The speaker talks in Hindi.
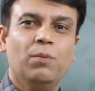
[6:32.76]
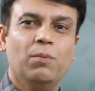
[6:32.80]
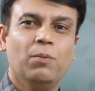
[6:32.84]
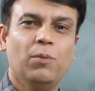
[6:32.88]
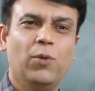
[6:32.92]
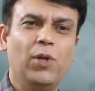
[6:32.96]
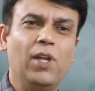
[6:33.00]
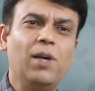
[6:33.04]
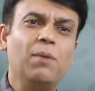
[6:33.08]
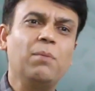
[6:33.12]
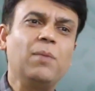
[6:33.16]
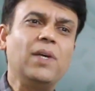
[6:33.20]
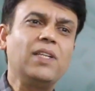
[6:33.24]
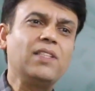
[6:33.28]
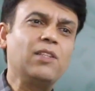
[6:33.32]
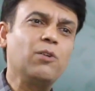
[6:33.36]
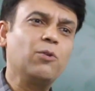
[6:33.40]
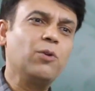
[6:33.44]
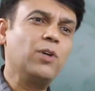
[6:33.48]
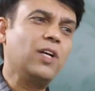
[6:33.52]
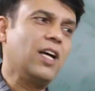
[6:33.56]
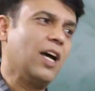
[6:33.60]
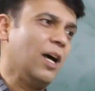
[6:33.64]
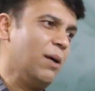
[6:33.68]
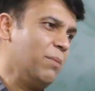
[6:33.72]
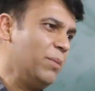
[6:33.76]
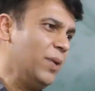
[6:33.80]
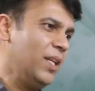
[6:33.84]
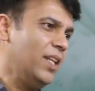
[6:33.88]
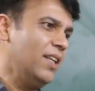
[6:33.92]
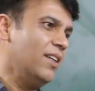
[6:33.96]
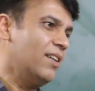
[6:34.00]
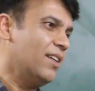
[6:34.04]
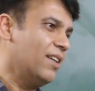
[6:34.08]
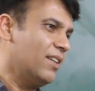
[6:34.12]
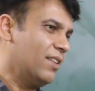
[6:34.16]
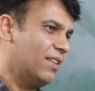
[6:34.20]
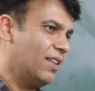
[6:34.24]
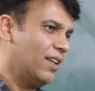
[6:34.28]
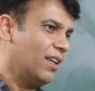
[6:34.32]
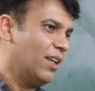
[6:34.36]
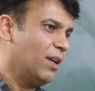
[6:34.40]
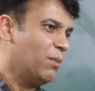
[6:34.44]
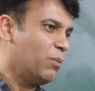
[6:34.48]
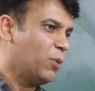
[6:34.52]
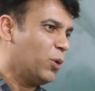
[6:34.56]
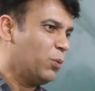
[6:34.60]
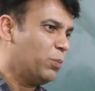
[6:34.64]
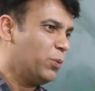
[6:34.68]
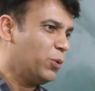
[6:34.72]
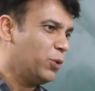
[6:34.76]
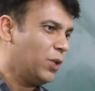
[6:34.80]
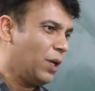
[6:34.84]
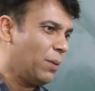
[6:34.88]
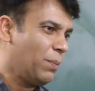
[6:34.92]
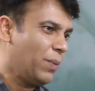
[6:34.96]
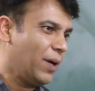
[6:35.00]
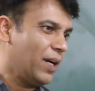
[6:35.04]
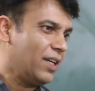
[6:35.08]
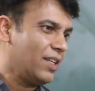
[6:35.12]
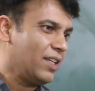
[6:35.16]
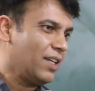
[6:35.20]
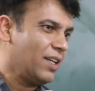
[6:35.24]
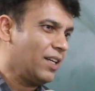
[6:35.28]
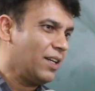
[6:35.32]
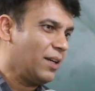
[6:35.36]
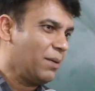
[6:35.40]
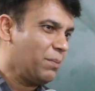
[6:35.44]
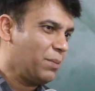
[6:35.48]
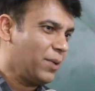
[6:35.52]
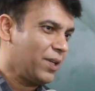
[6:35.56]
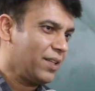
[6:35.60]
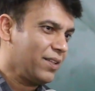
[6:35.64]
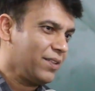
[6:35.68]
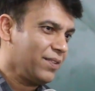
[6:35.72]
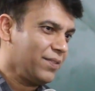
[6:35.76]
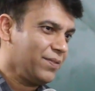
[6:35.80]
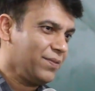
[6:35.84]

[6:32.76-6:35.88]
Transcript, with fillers: बोले हम ऐसा कोई काम ही नहीं करते कि हमको पूजा पाठ करना पड़े